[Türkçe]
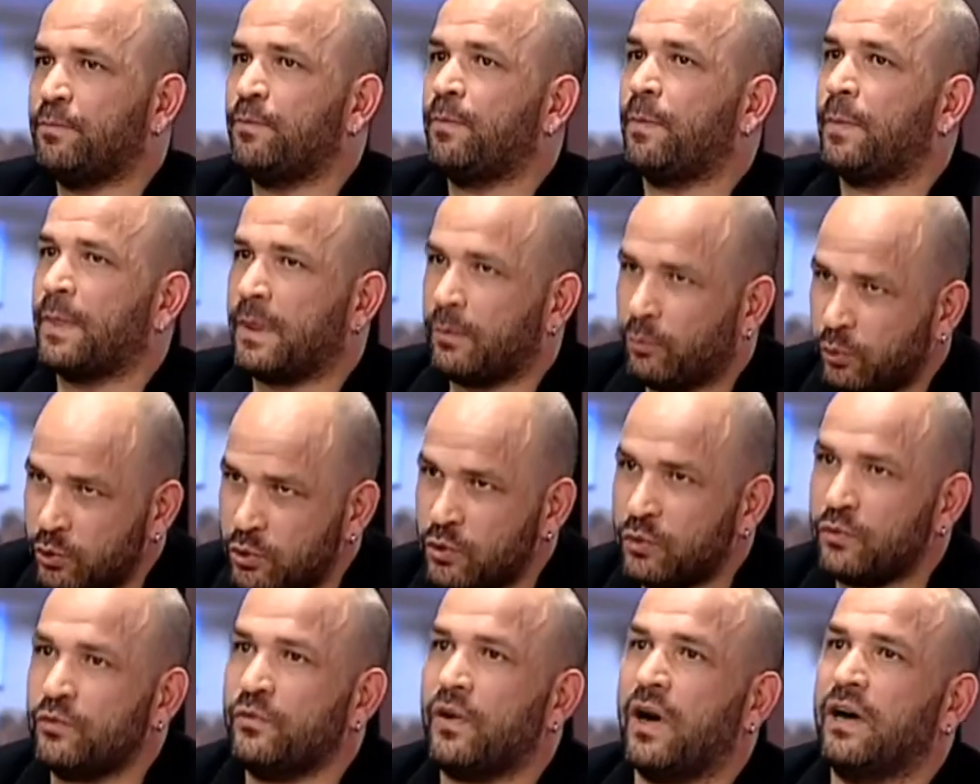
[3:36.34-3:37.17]
Doğru. bu
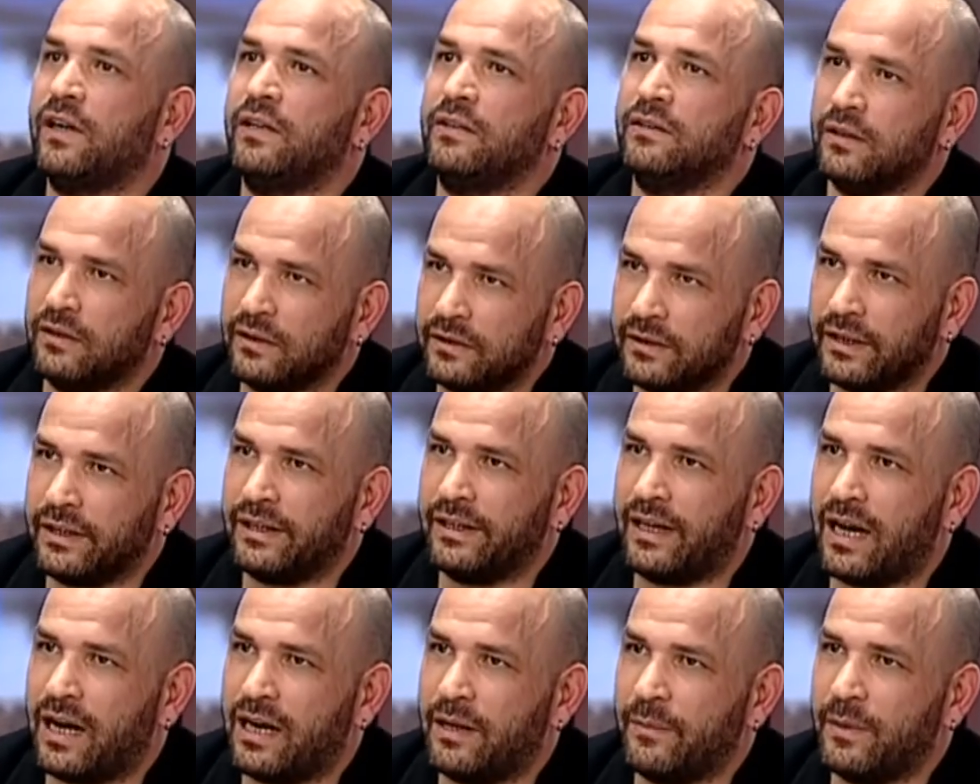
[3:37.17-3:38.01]
tür farkındalıklar
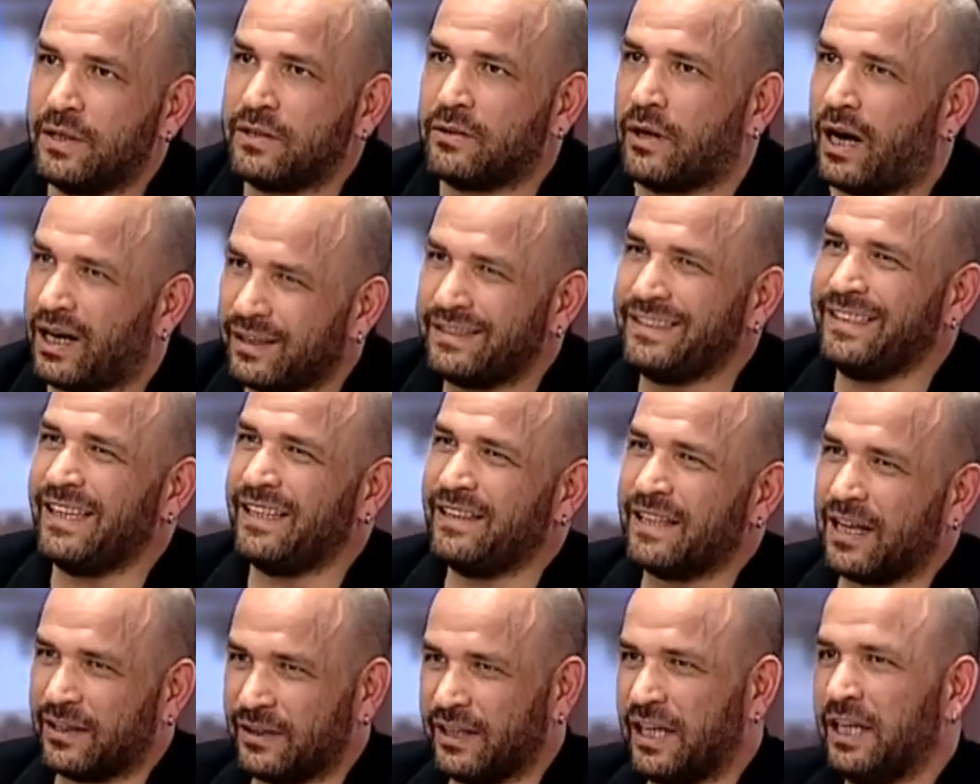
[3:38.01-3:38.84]
ilerlemesi artık
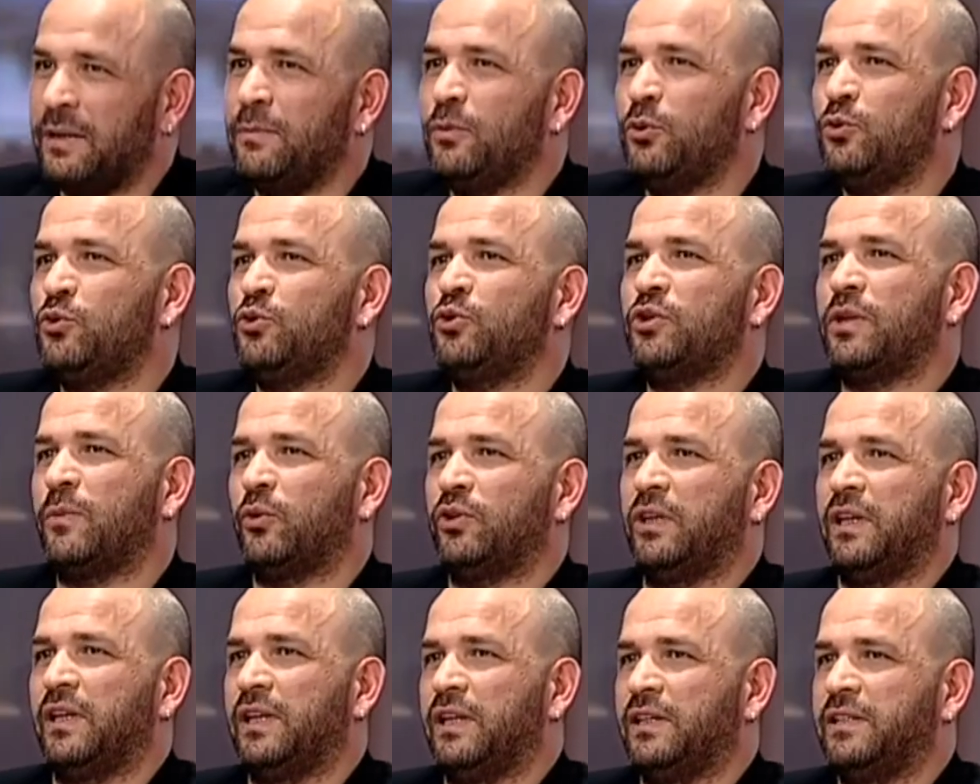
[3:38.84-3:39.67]
yeniden yeni bir düşünce
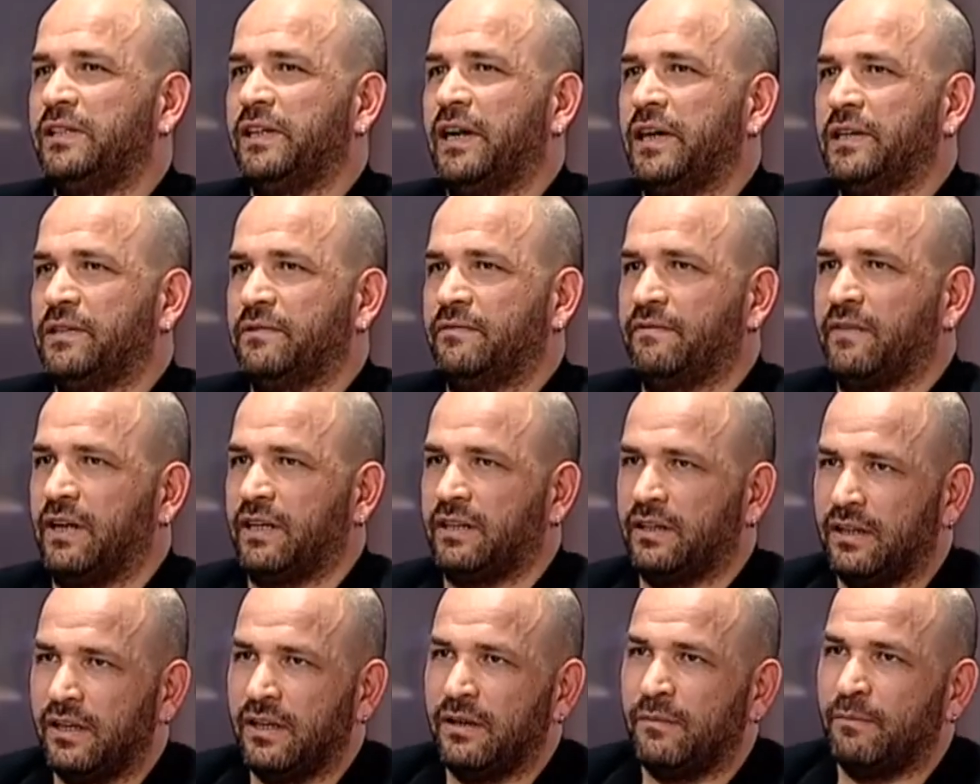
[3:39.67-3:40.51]
modeline ihtiyacım var.
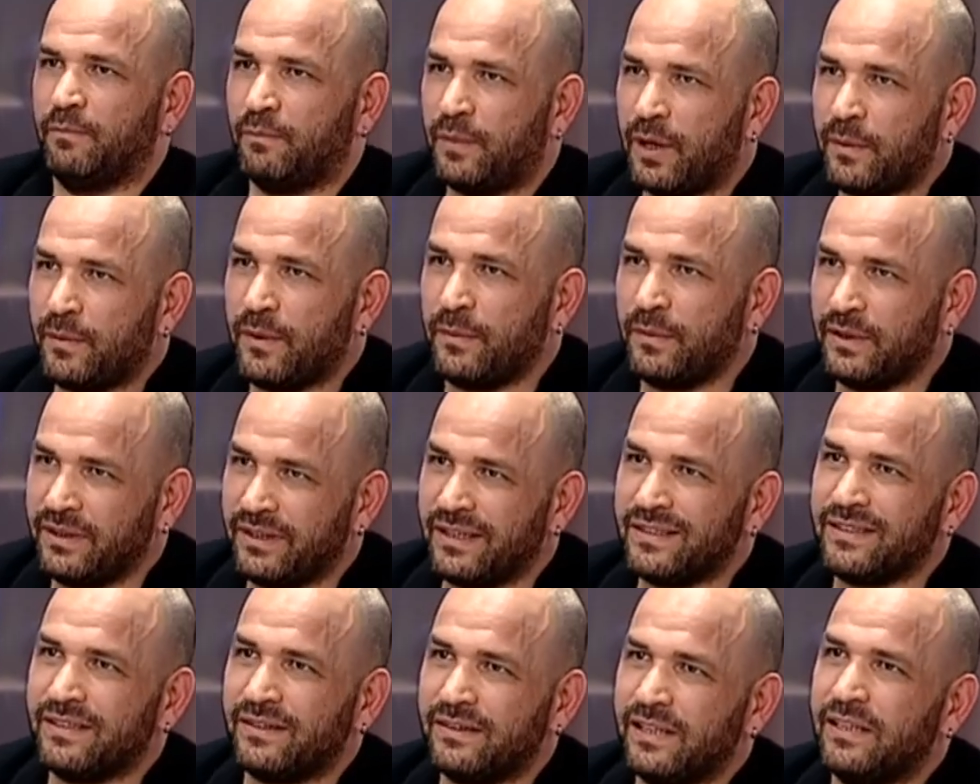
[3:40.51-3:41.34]
Hı. Babamı
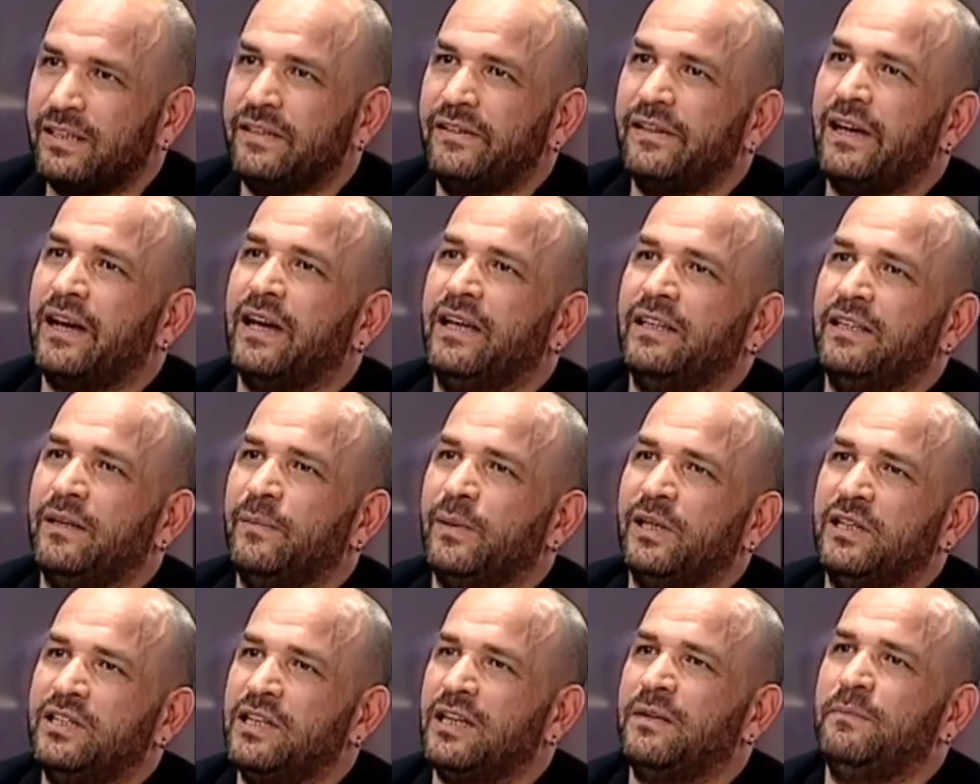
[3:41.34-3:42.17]
nasıl ikna
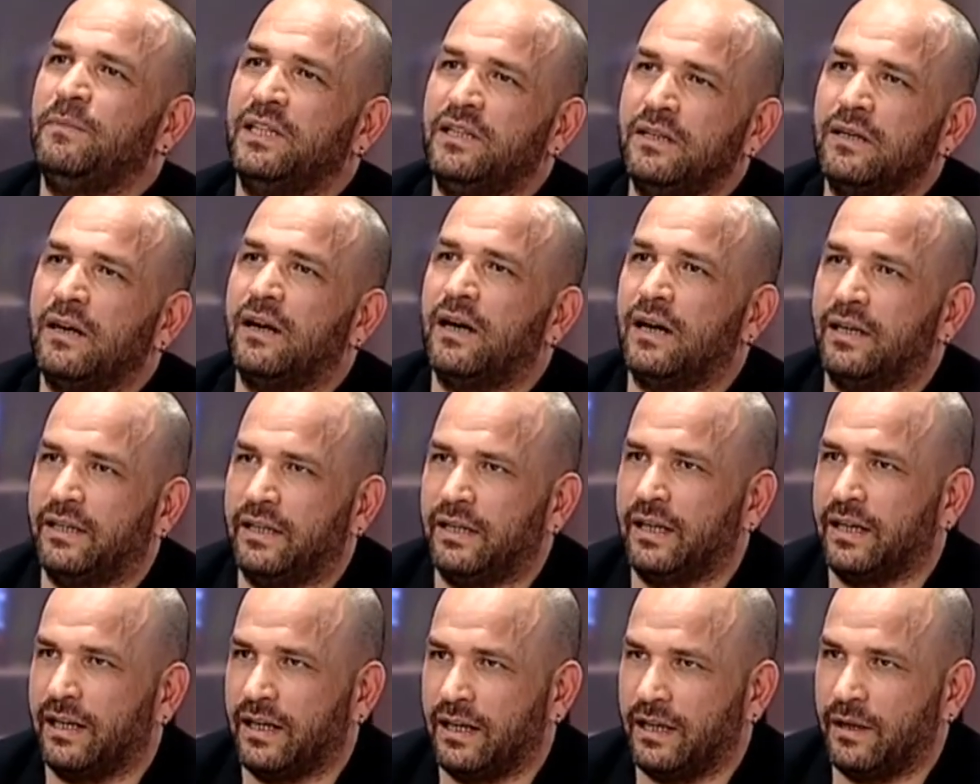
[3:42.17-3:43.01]
edebilecek biri
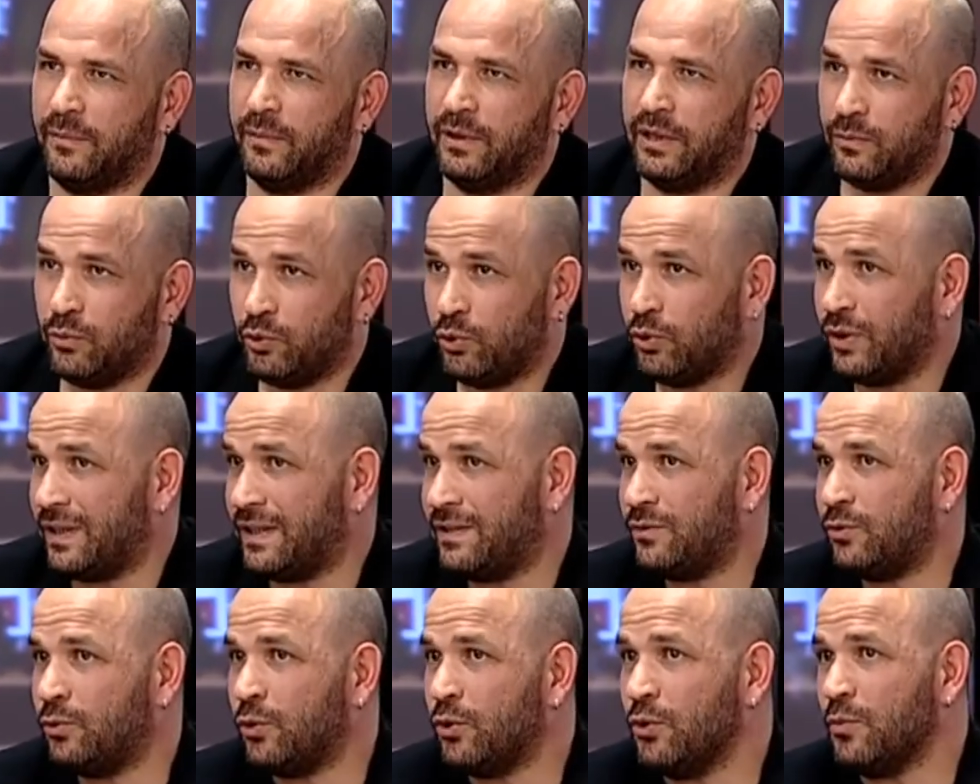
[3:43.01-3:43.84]
haline gelebilirim? Çünkü
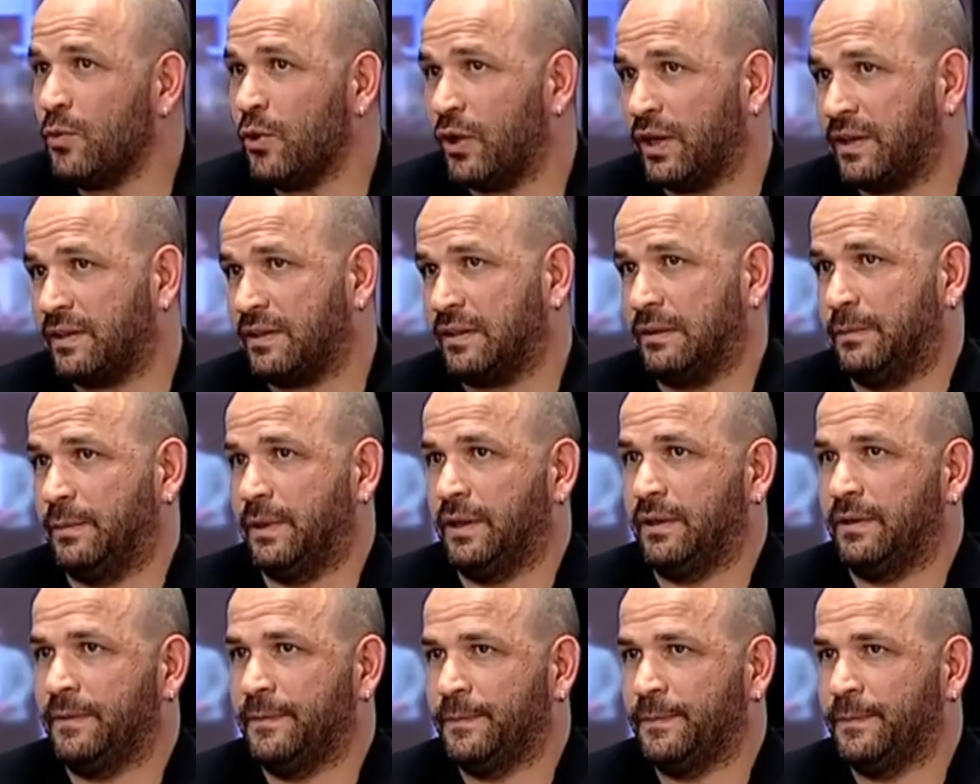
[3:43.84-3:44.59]
istiyorum o yatırımı.